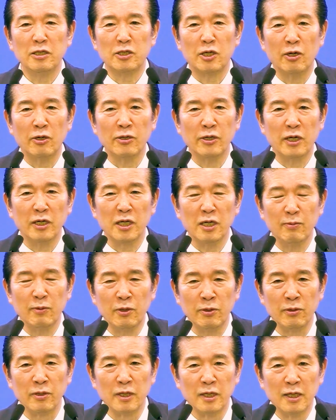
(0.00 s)

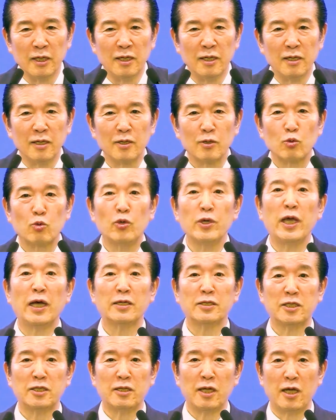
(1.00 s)
성령님은 코약
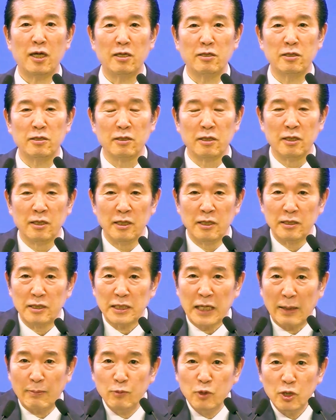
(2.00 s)
시대에는
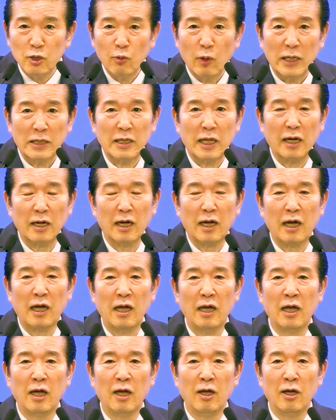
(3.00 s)
잠시
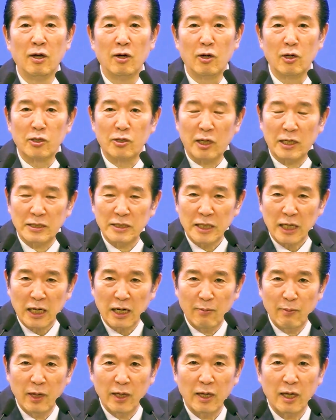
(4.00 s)
왔다가 어떠한
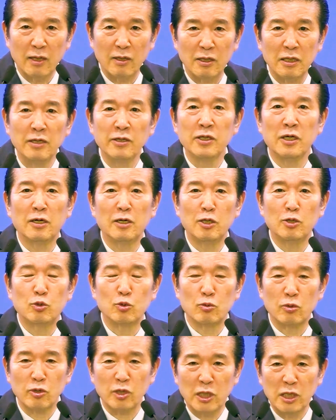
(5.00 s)
사람에게 능력을
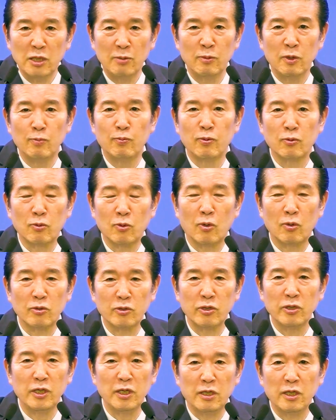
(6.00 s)
주고 기름을 붓고
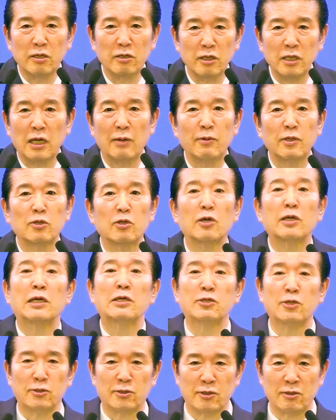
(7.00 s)
그 일이 끝나면
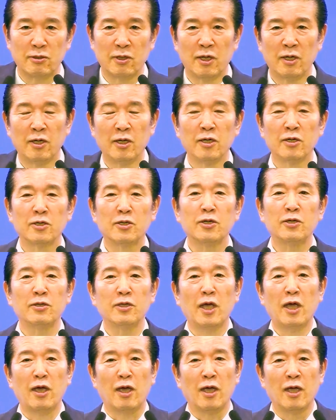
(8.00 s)
떠나셨어요.
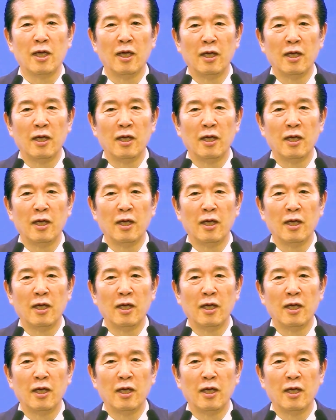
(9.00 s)
그런데